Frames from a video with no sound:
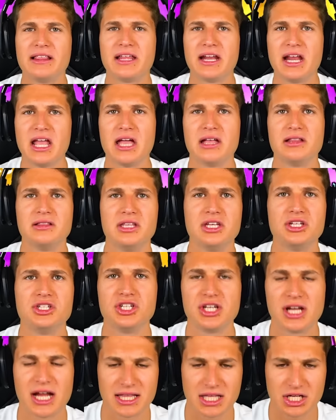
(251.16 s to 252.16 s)
tre di
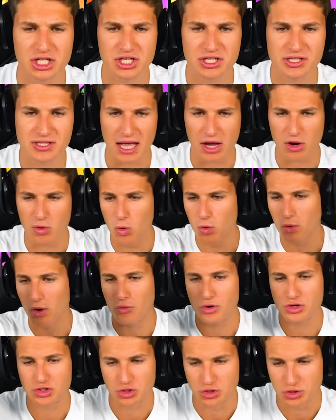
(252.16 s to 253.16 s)
girata ci sta. Comunque
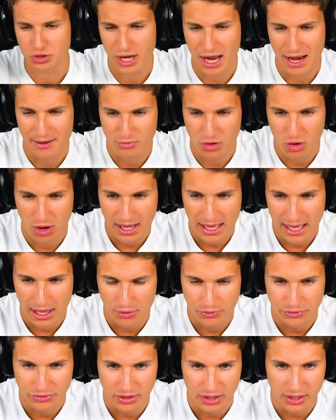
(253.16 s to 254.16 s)
questo non è il mio
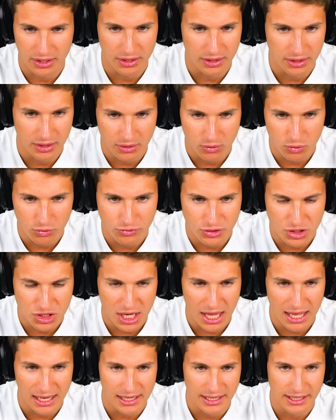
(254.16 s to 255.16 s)
account uh,
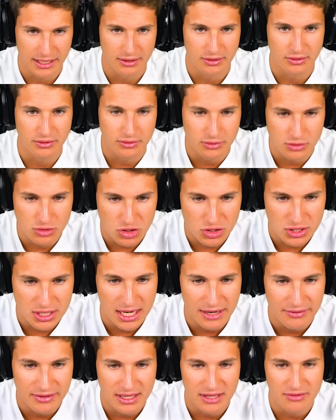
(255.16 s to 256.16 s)
ufficiale, uh, non so se
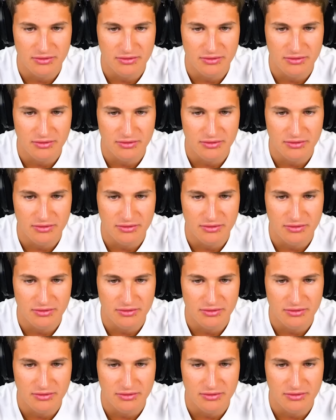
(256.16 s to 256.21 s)
l'avete